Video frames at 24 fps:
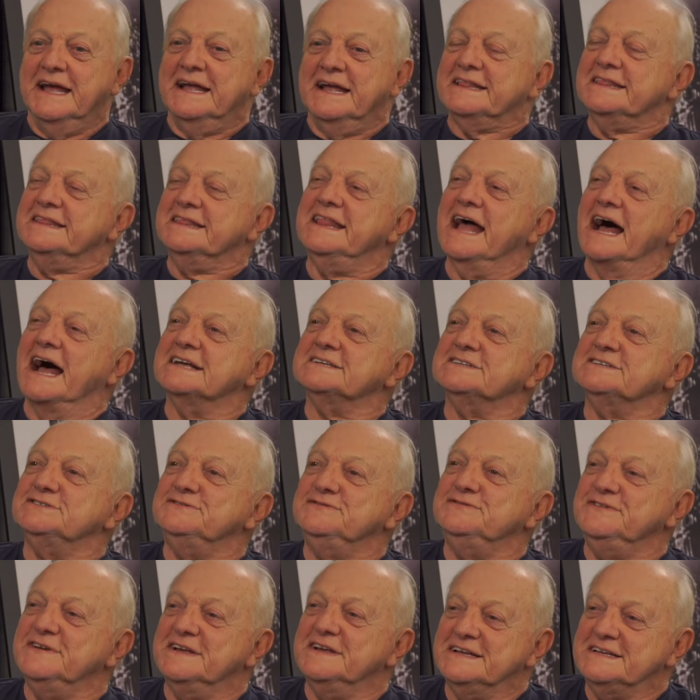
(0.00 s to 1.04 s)
Das
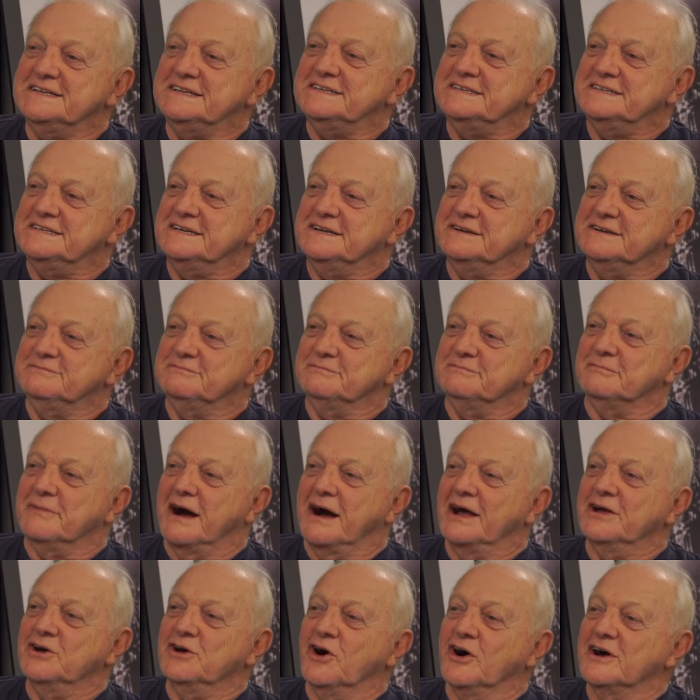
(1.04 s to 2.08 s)
20
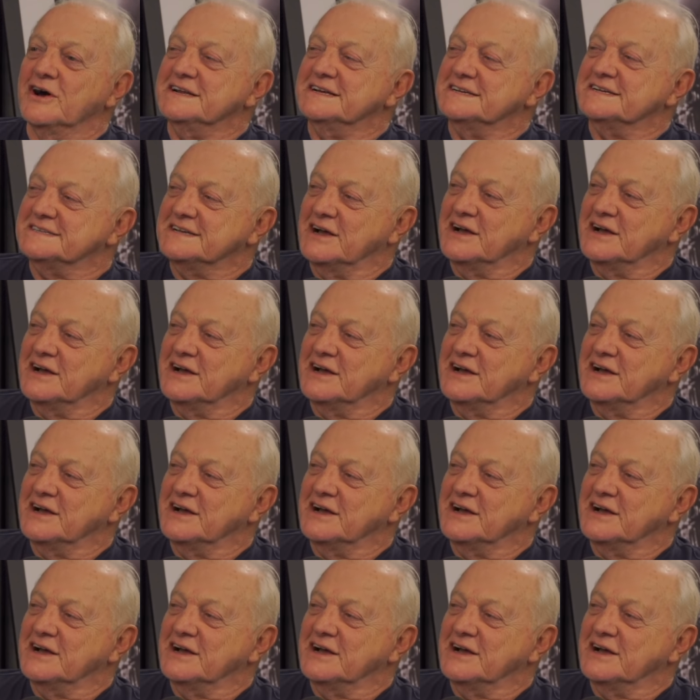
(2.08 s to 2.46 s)
maiores